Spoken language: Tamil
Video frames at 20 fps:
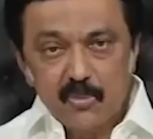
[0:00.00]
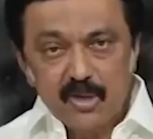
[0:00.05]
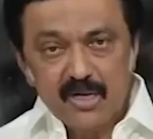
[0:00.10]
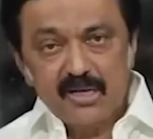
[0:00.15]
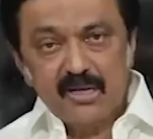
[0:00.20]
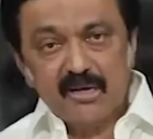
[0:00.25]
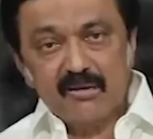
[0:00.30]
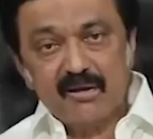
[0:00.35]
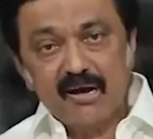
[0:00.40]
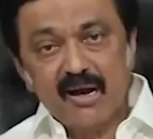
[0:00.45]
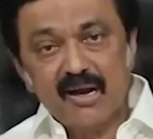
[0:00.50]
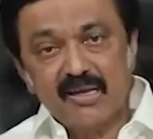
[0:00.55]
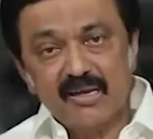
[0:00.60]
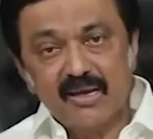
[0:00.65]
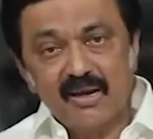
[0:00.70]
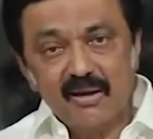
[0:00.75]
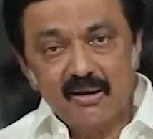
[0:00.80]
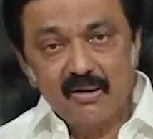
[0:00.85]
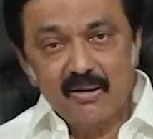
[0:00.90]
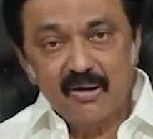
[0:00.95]
மறுநாள்
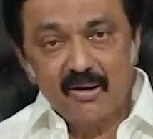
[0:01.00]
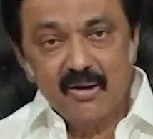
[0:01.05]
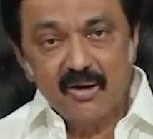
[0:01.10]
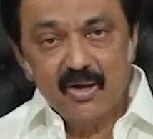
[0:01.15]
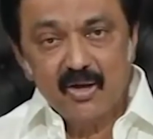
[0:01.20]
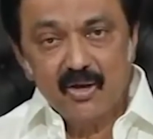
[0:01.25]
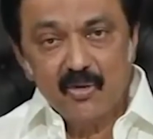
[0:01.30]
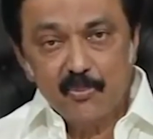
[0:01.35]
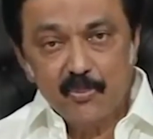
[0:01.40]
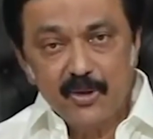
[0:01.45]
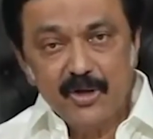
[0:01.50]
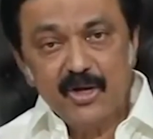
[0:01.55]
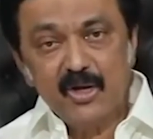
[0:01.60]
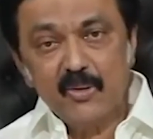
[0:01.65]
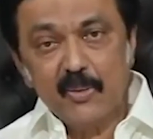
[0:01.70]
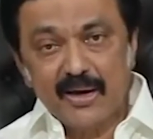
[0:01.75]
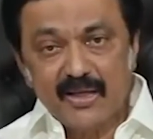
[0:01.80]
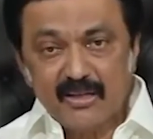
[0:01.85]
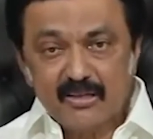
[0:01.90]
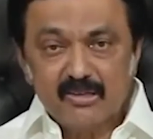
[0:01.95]
காலையில்
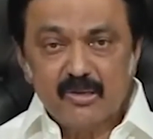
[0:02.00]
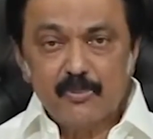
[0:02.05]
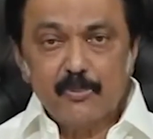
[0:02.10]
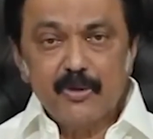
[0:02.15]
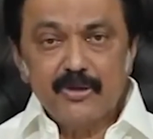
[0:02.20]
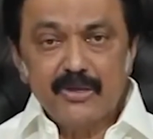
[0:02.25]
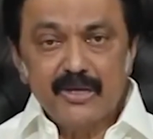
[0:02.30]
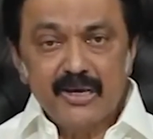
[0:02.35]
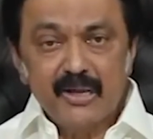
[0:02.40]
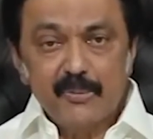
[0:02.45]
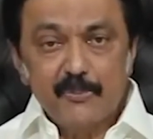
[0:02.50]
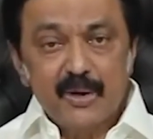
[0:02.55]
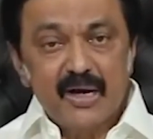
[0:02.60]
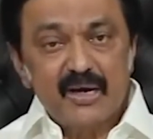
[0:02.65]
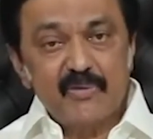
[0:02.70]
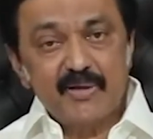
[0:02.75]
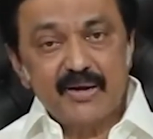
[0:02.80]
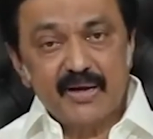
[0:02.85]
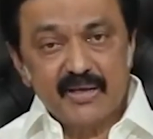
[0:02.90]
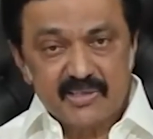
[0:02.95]
மீண்டும் அனைத்து பகுதிகளையும்
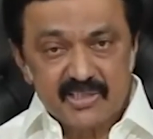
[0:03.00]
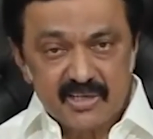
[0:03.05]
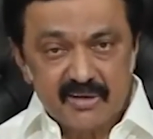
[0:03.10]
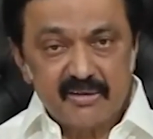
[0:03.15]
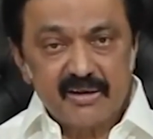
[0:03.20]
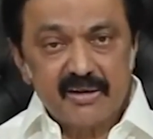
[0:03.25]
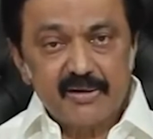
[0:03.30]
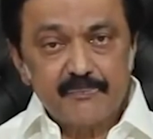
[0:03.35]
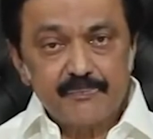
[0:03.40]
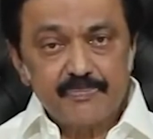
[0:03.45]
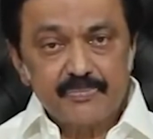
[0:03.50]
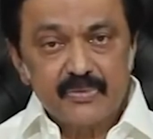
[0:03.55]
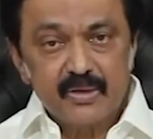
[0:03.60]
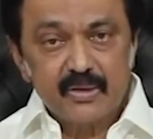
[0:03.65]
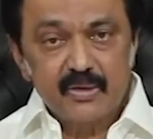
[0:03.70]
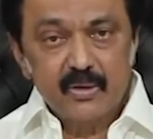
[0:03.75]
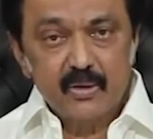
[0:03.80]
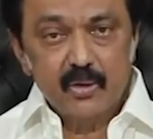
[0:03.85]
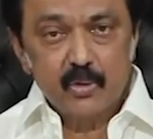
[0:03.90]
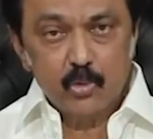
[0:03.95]
பார்வையிடச் சென்றேன்
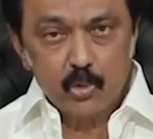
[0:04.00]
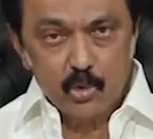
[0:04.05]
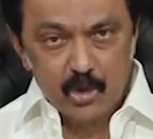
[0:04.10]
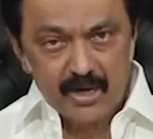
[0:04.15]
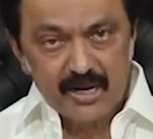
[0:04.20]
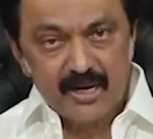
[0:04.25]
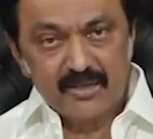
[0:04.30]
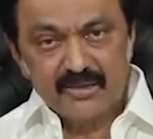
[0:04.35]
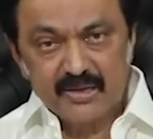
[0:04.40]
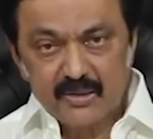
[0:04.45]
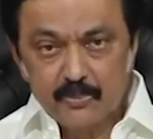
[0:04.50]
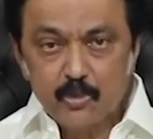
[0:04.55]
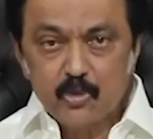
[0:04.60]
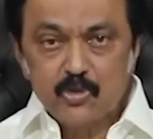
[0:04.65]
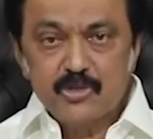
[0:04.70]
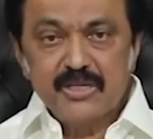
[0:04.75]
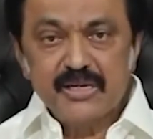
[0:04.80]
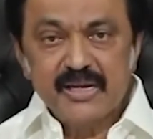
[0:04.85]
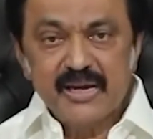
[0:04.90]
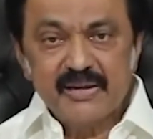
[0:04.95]
கொரோனா
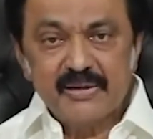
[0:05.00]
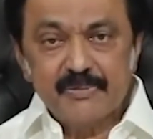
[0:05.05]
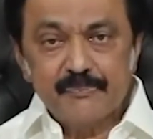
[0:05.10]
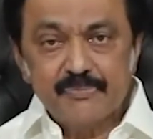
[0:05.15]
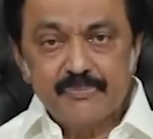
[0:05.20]
தடுப்பூசியா